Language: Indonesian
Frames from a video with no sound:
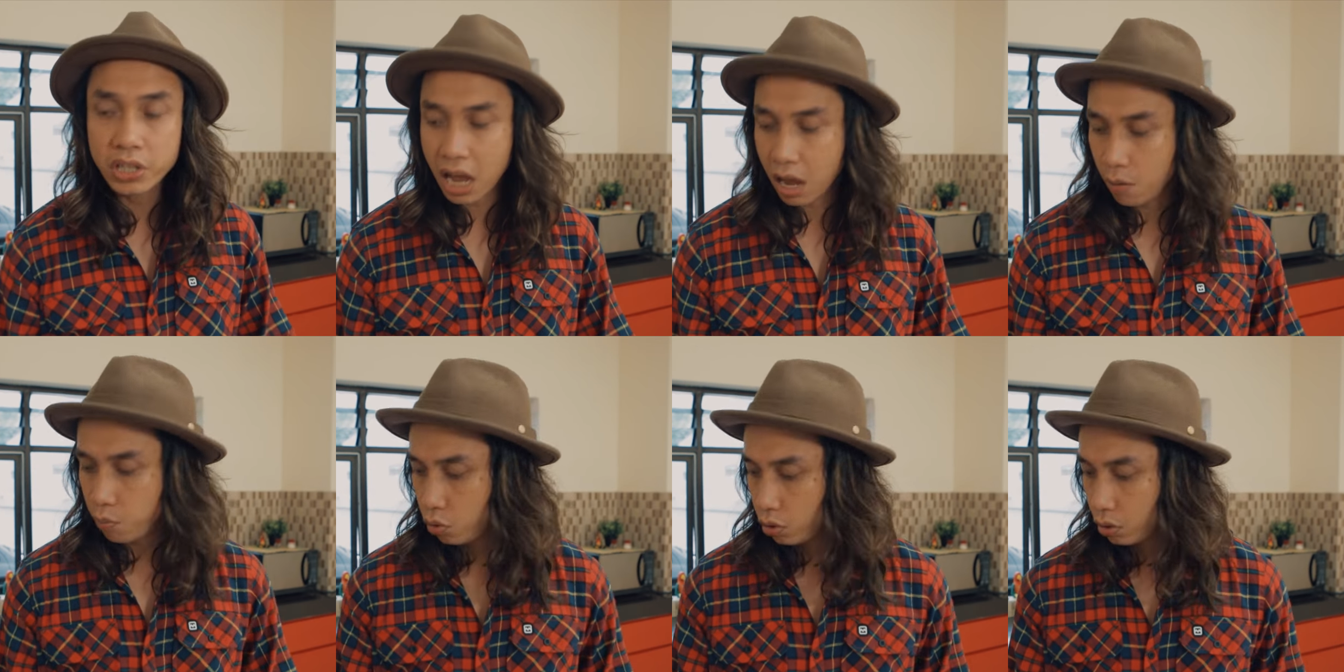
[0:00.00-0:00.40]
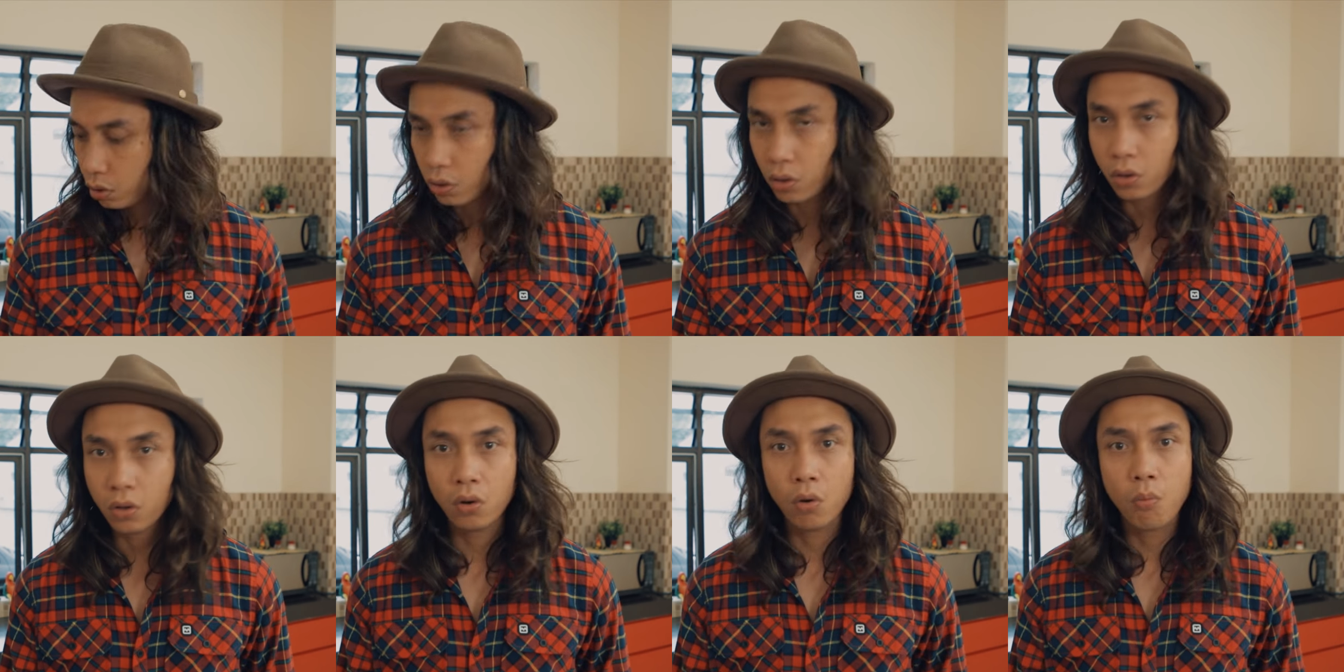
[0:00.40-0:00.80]
cabut,
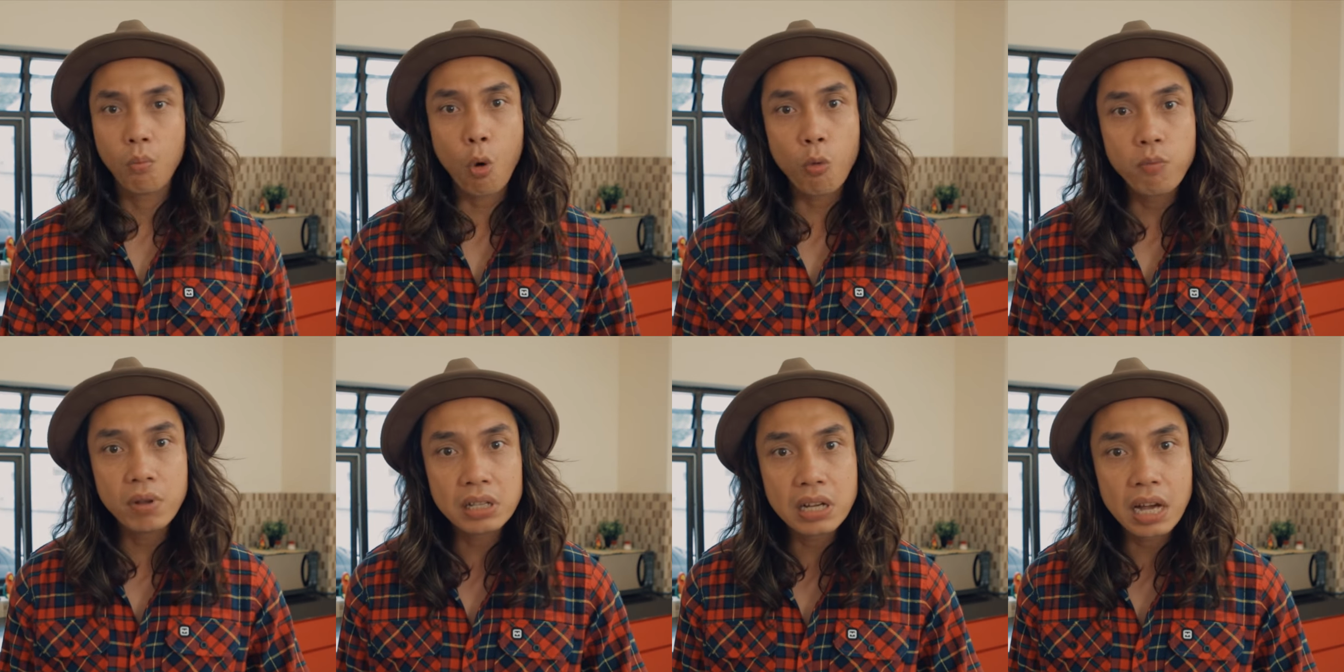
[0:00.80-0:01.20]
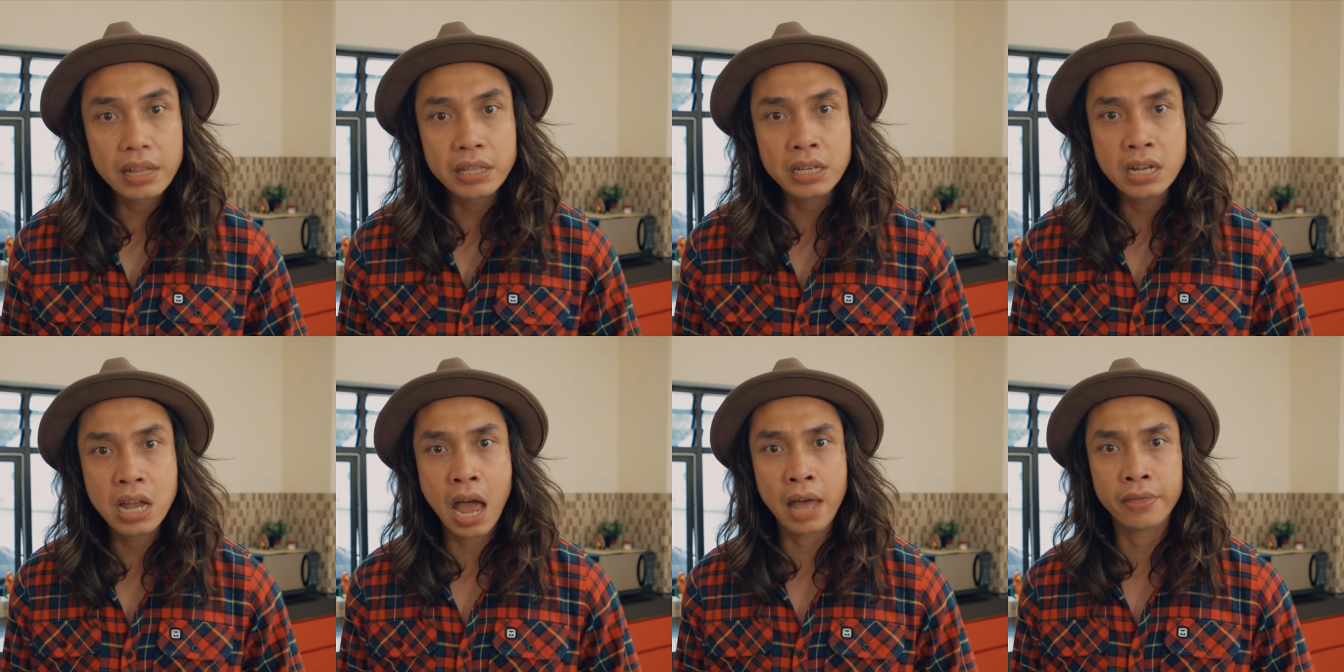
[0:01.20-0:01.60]
mobil
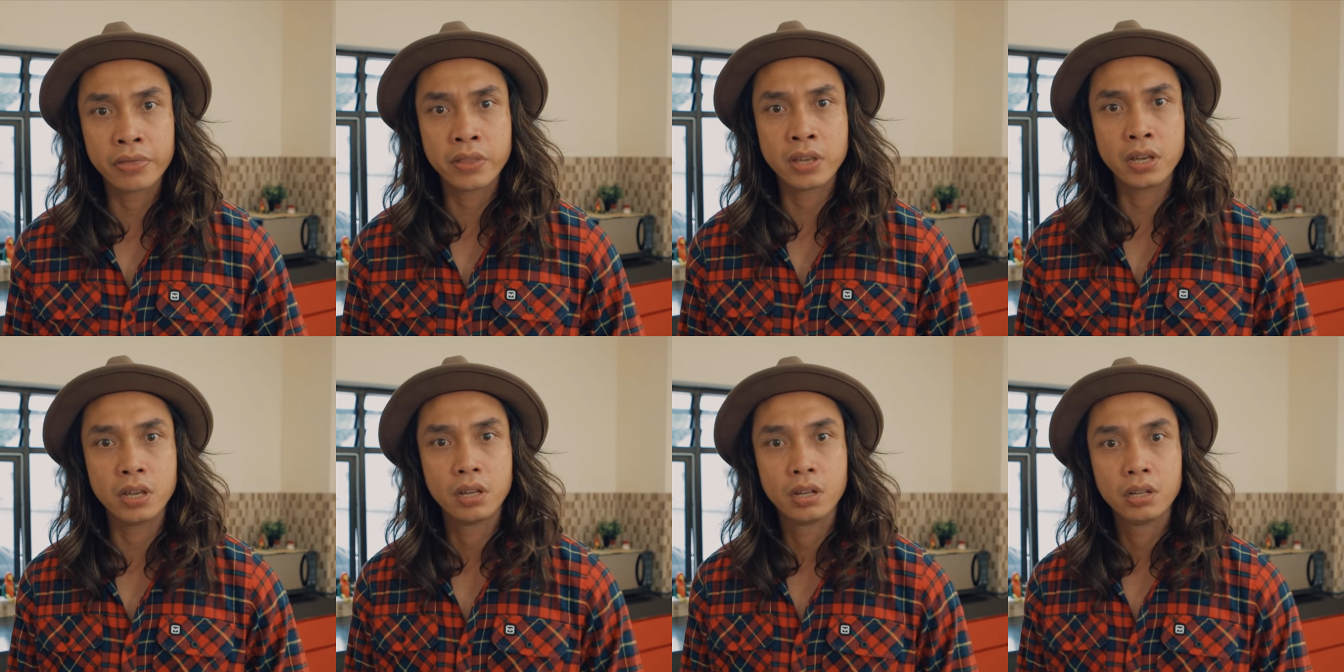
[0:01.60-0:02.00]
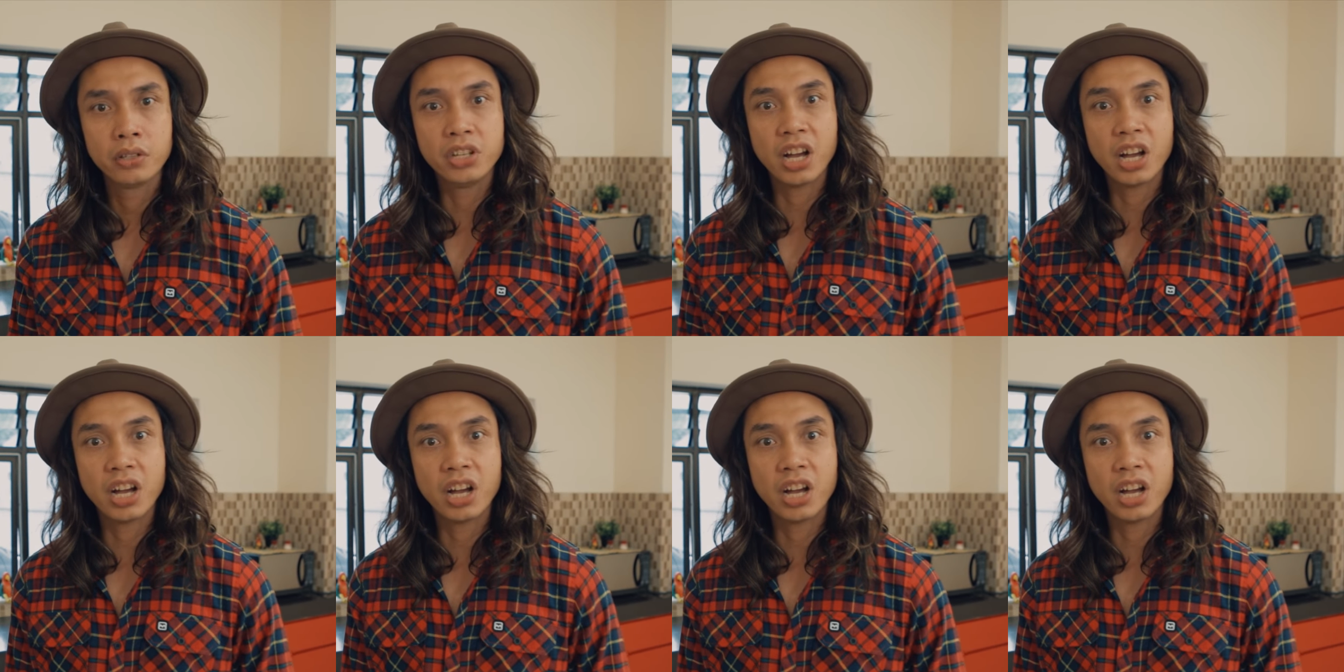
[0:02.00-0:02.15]
ganti-ganti.